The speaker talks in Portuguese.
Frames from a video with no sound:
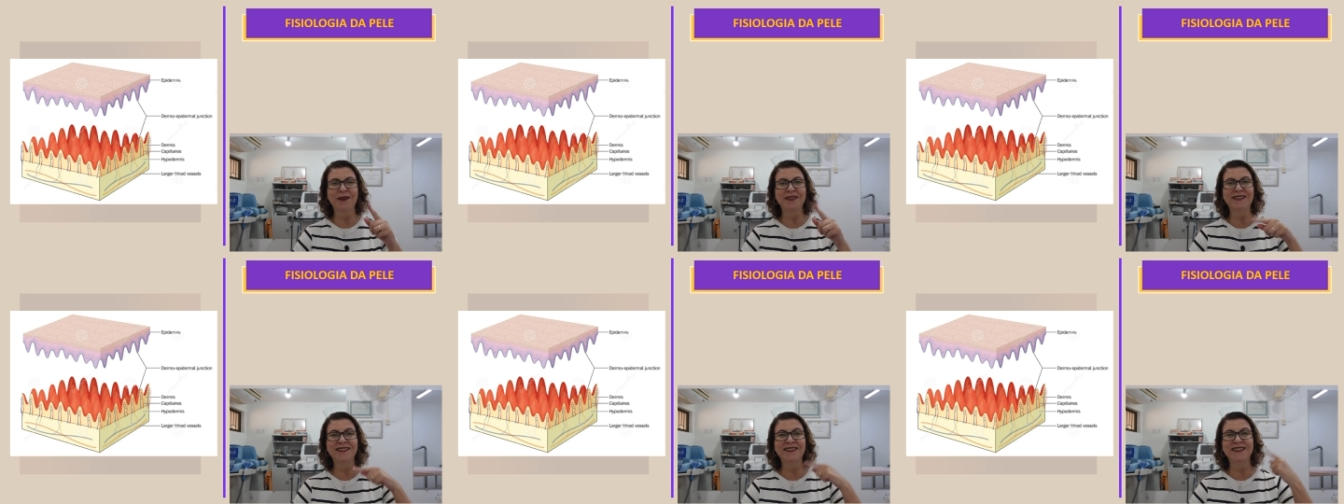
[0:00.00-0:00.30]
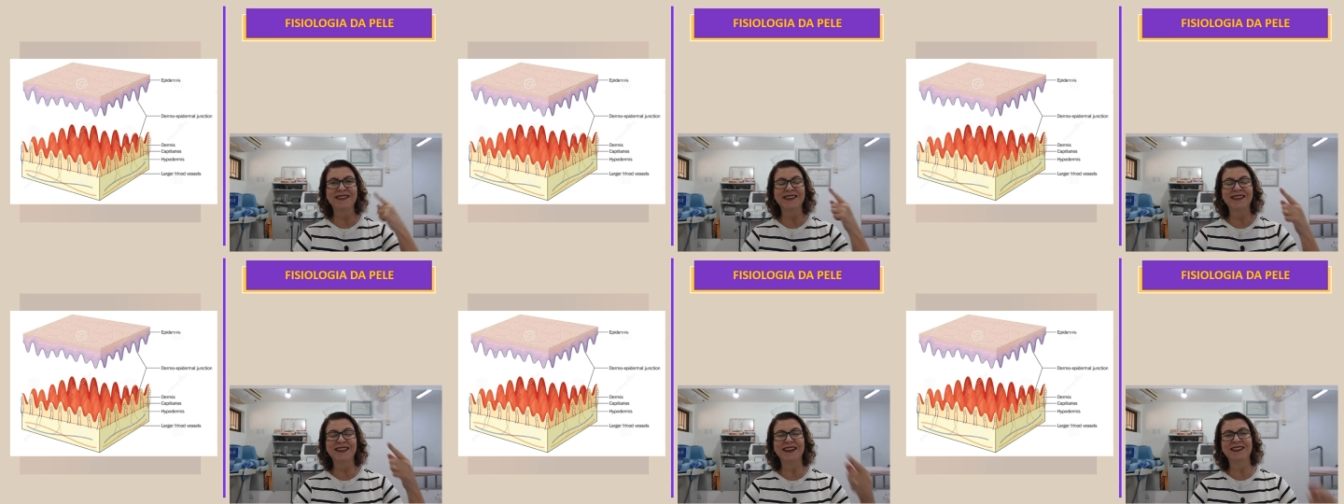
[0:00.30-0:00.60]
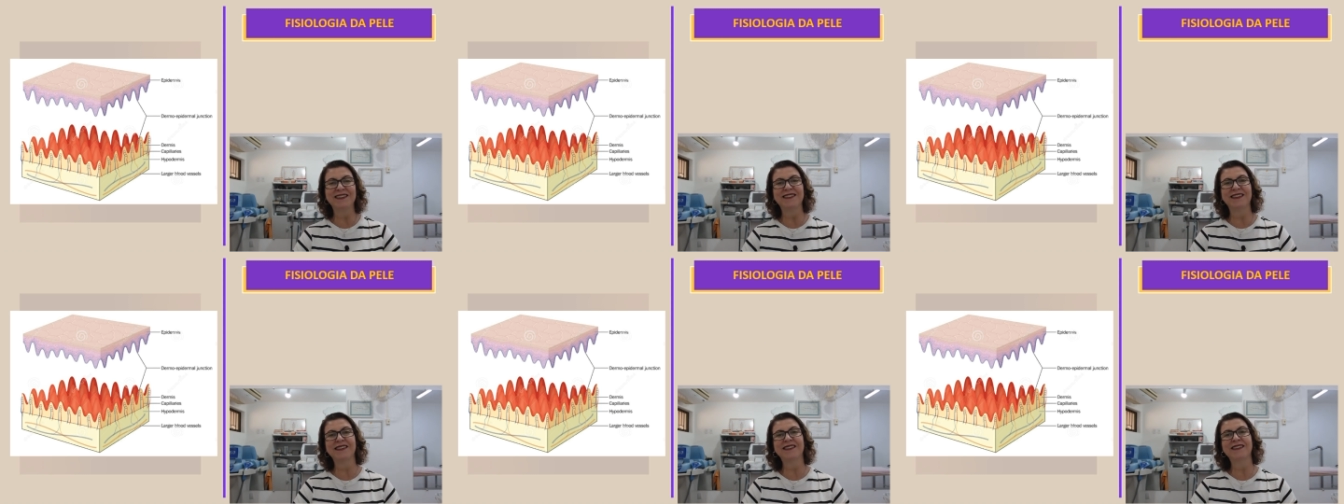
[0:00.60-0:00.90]
a
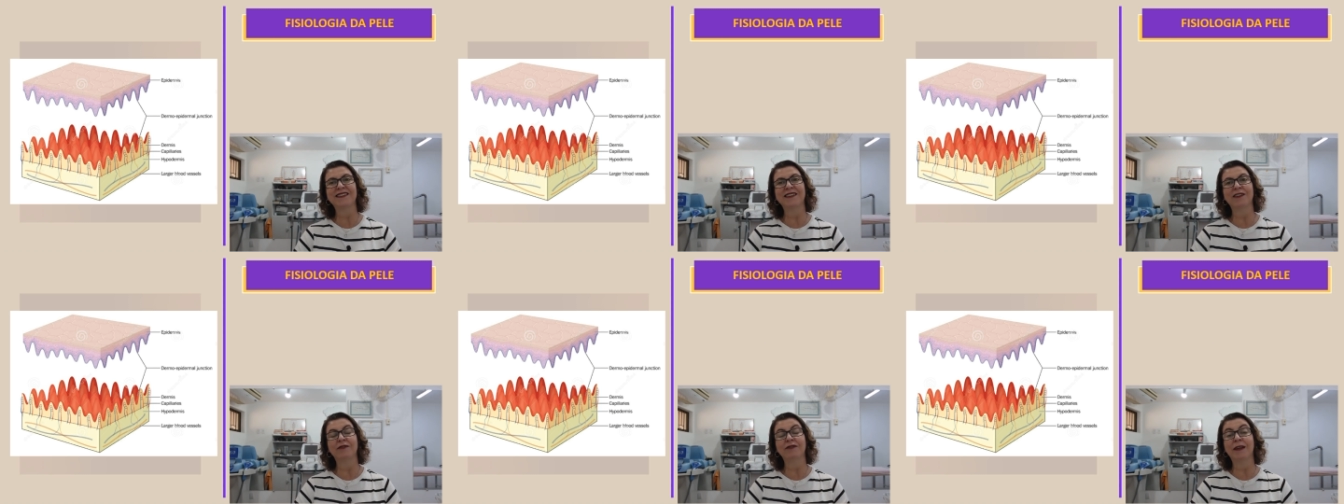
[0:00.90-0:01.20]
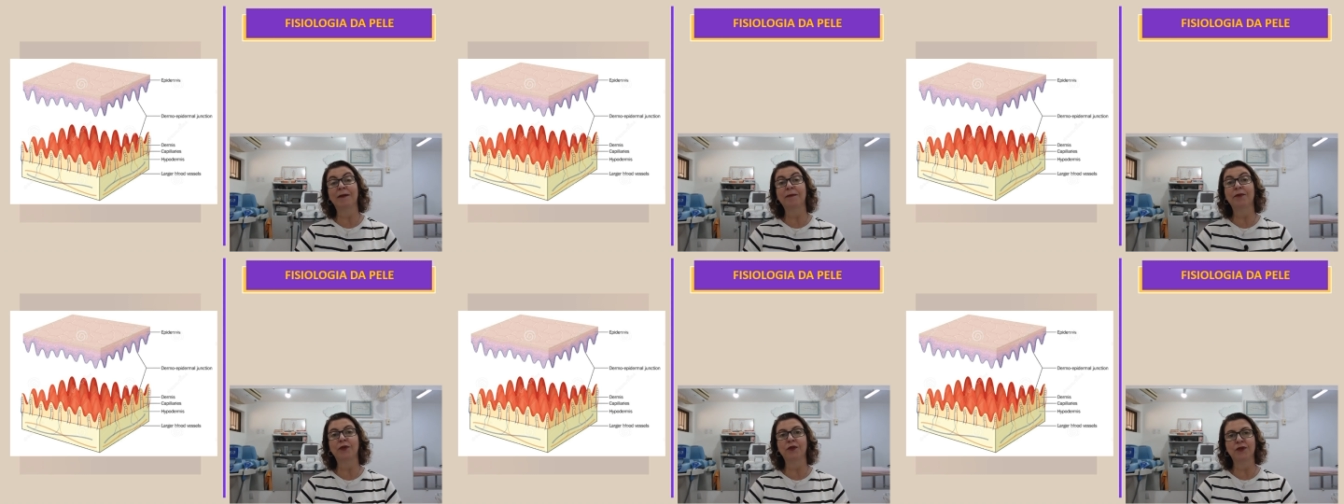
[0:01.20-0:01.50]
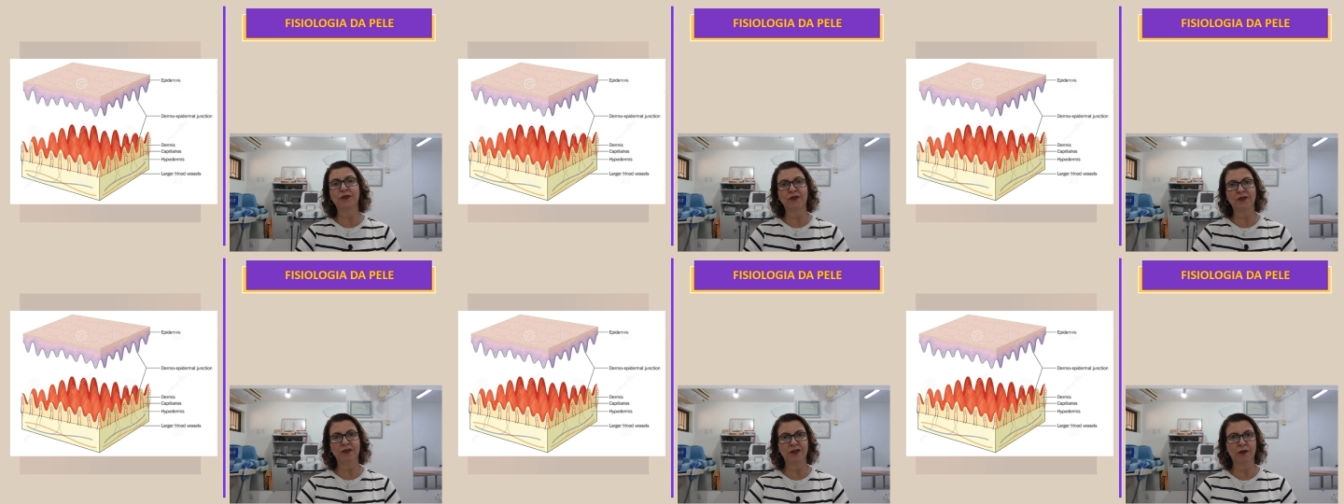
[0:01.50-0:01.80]
sinalização da
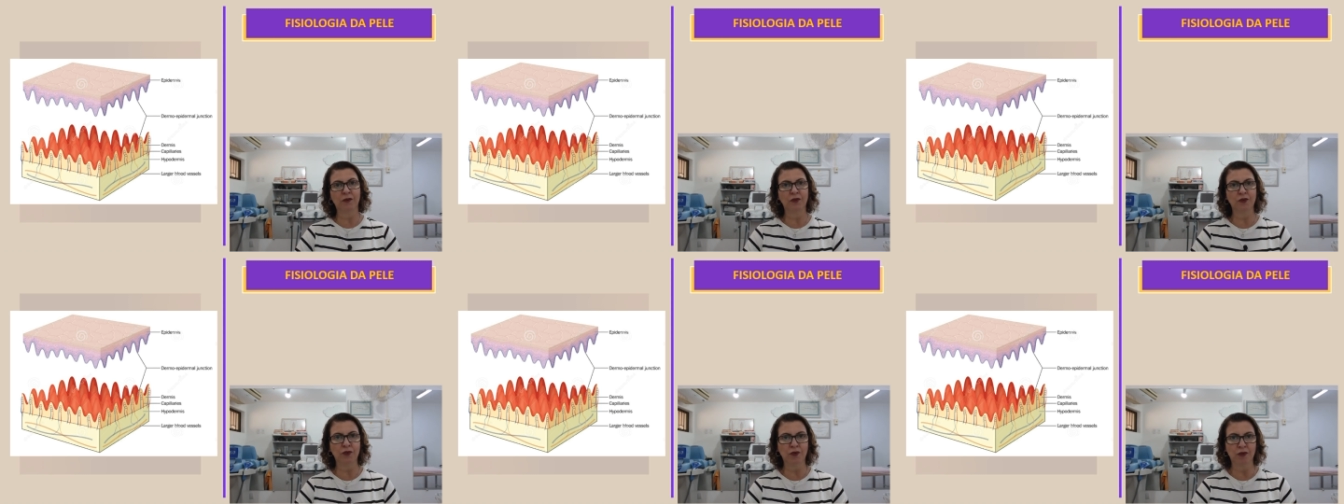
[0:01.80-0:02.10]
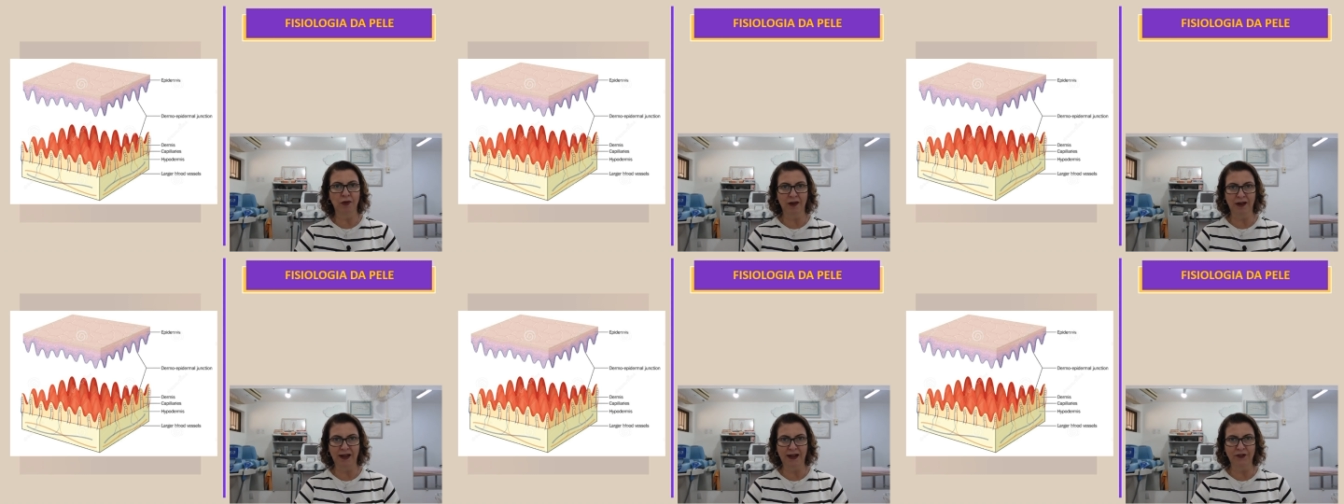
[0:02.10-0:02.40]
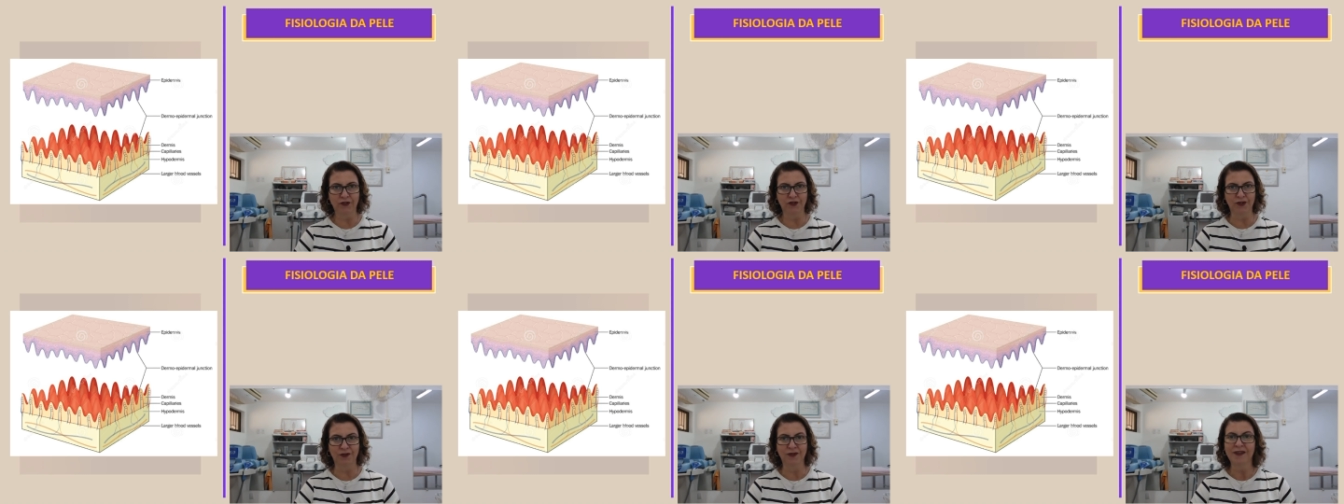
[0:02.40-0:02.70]
produção do
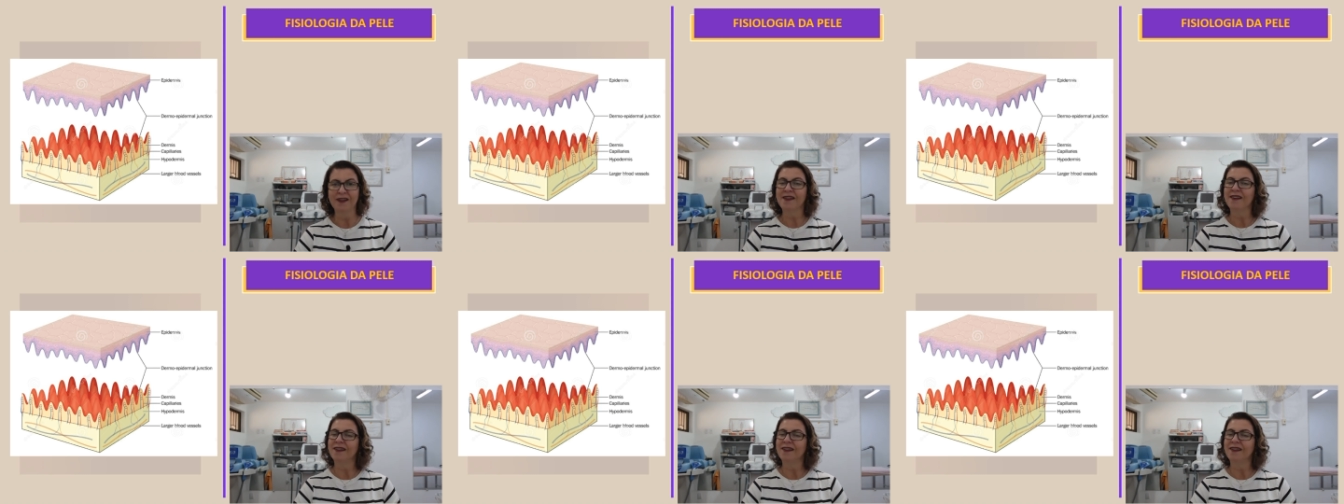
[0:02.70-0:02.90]
colágeno.